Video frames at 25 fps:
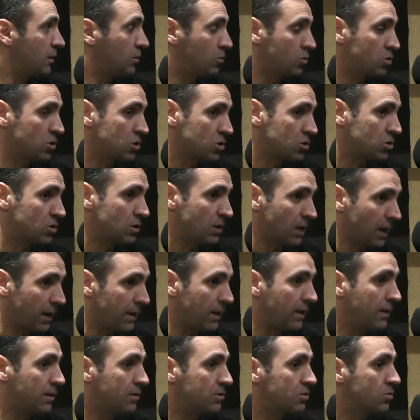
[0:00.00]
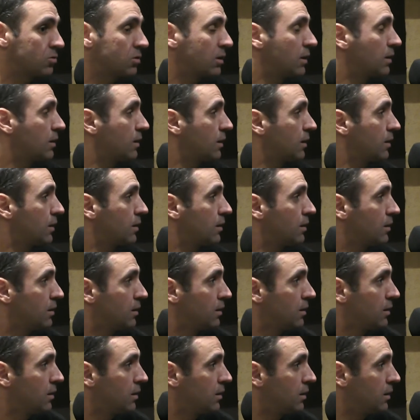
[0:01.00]
Entonces ahí es donde hay que
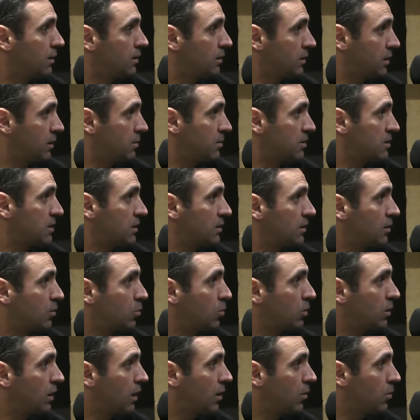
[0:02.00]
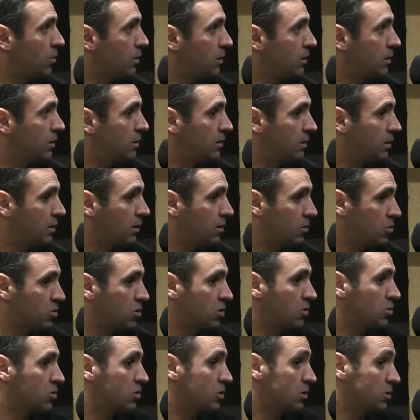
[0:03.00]
eh, tener bastante cuidado y, que no se
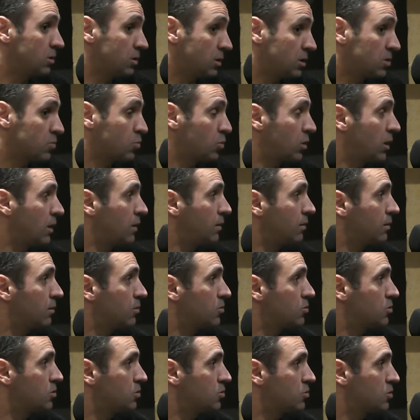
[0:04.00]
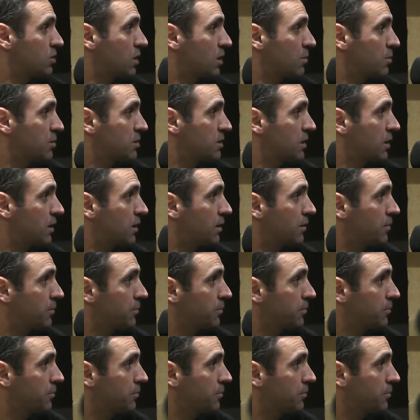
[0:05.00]
nos desmoralicen los niños nada más llegar.